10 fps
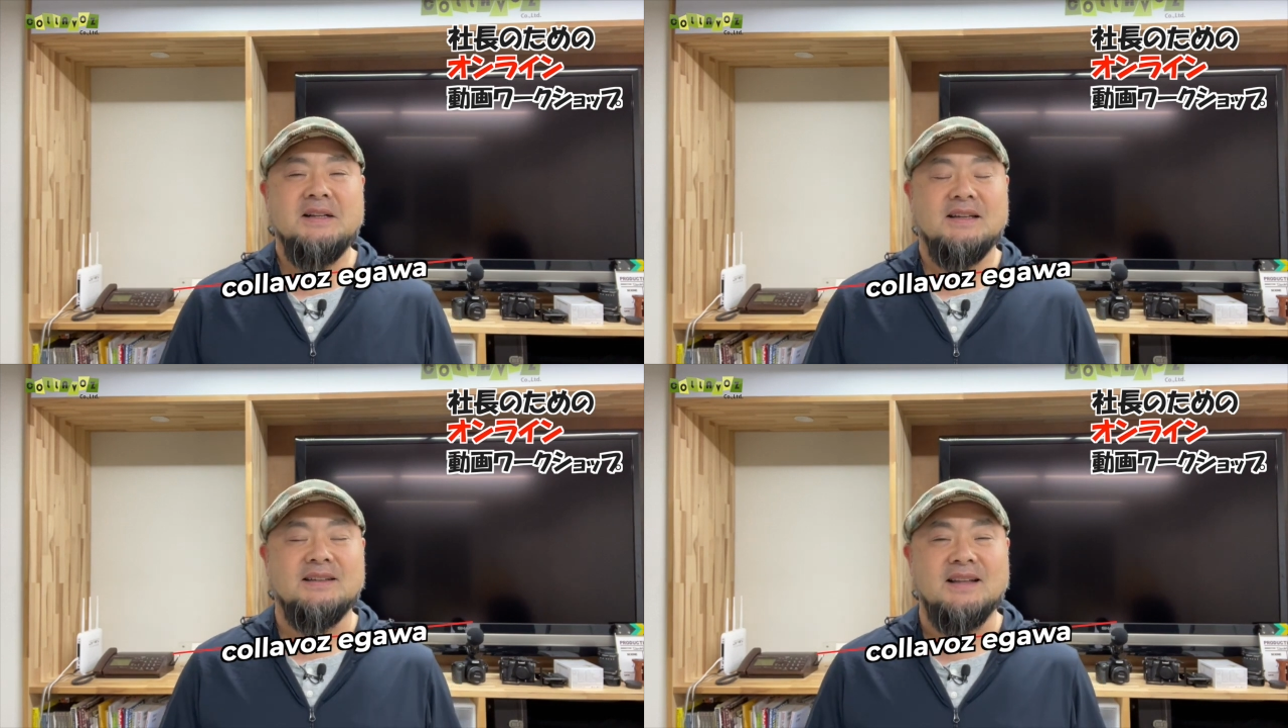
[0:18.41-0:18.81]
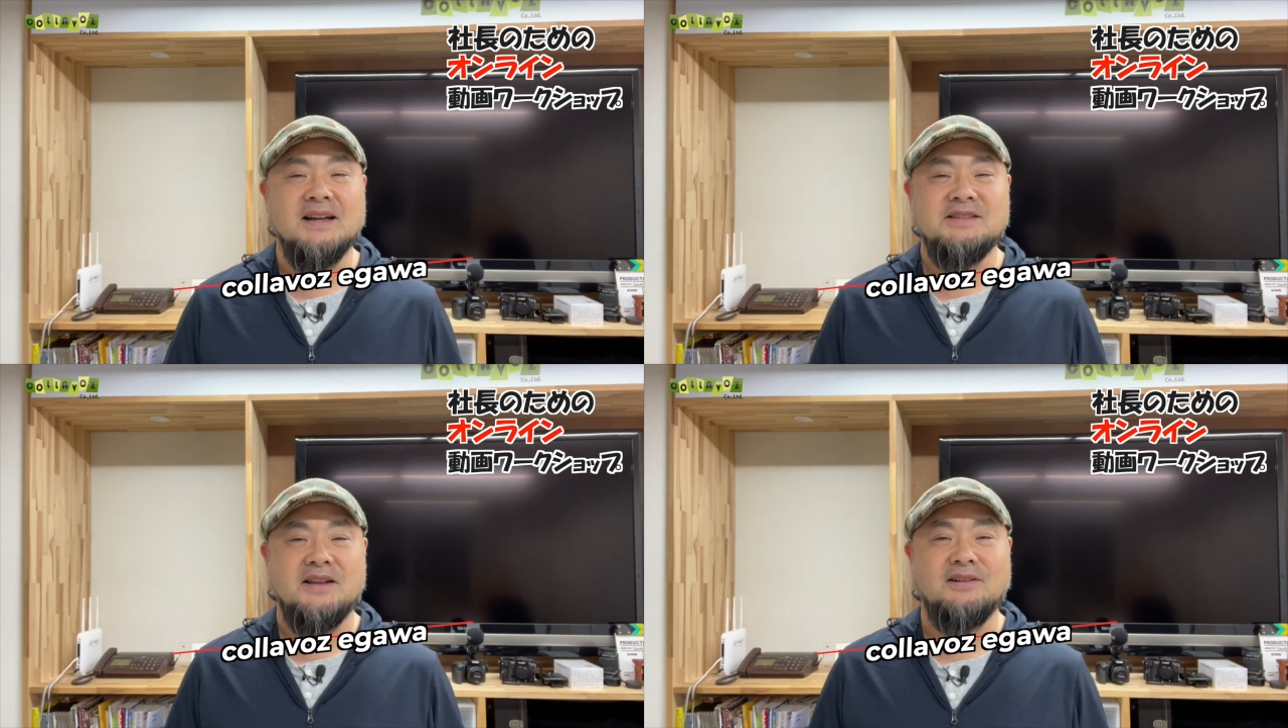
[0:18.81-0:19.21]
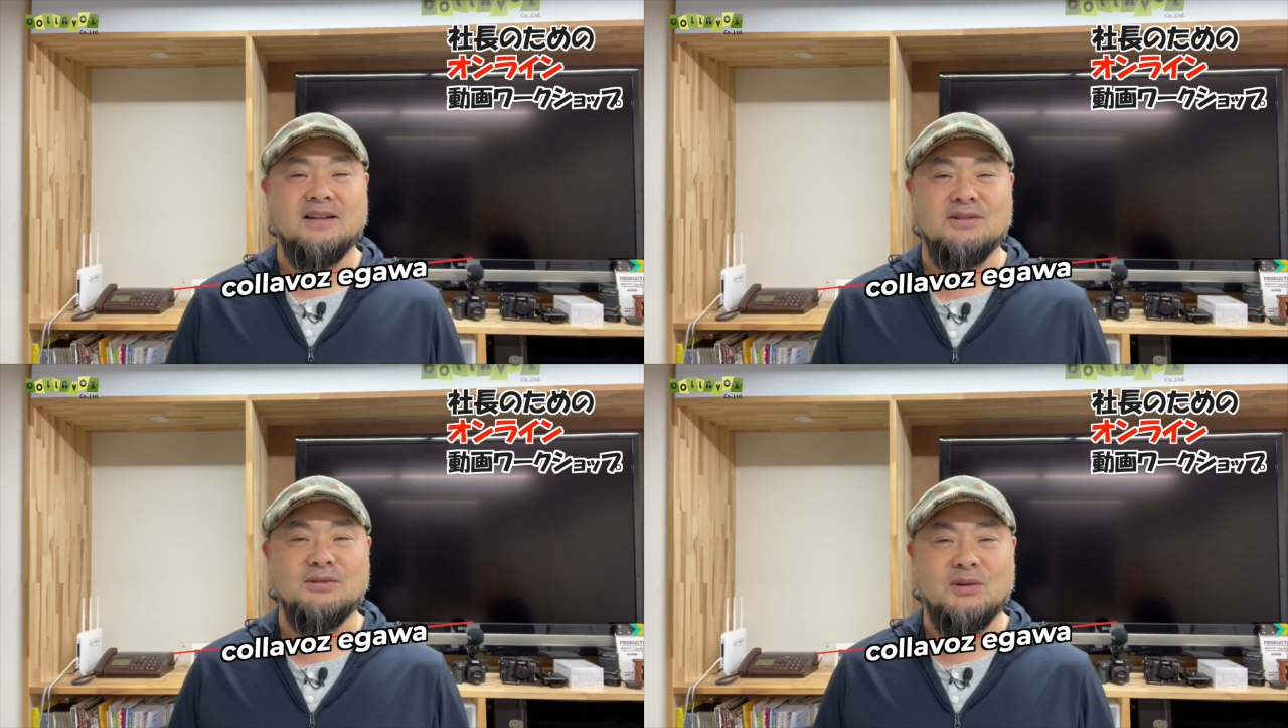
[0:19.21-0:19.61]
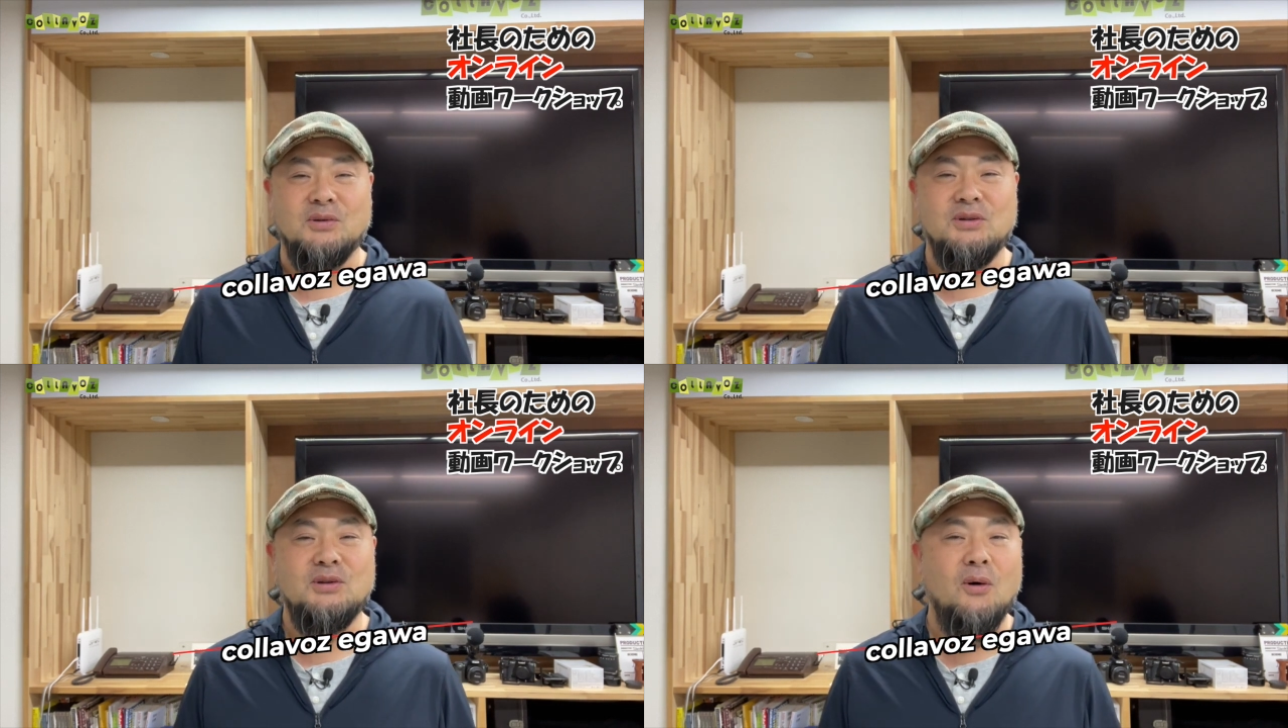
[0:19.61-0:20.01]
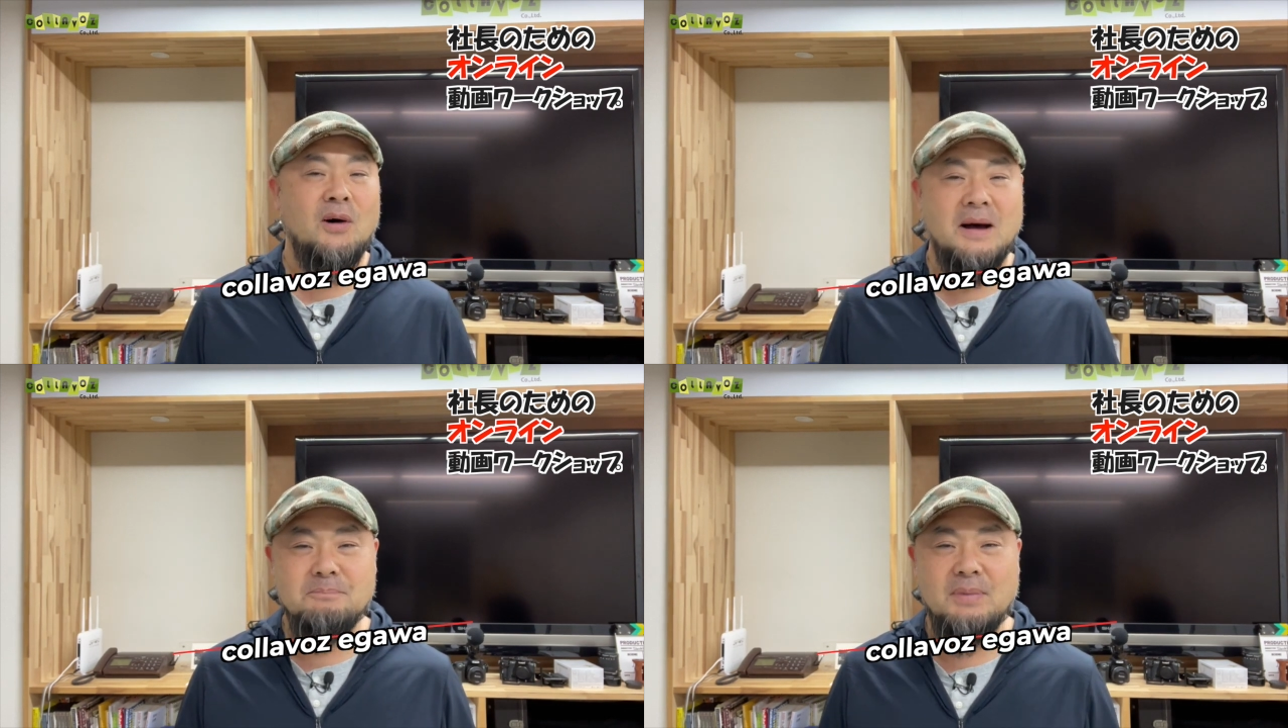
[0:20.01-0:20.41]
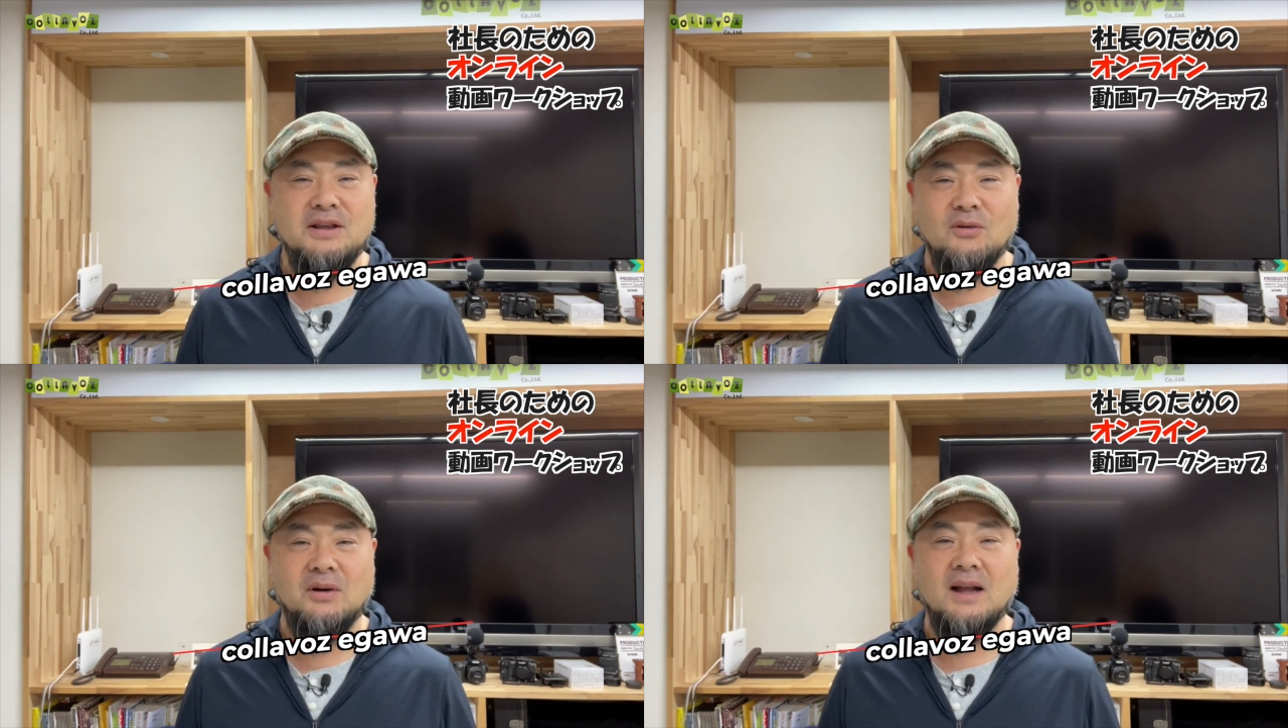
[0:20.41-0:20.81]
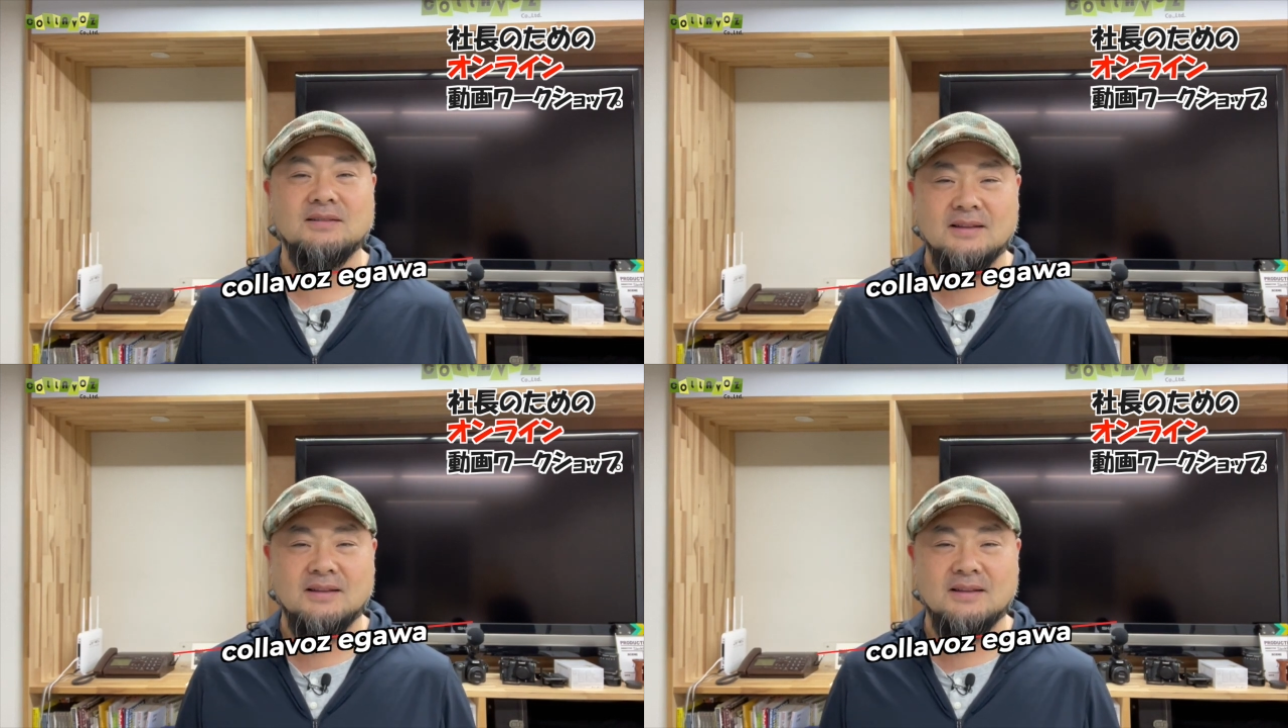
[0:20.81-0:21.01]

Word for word: 何してるかというと、移動販売を買っ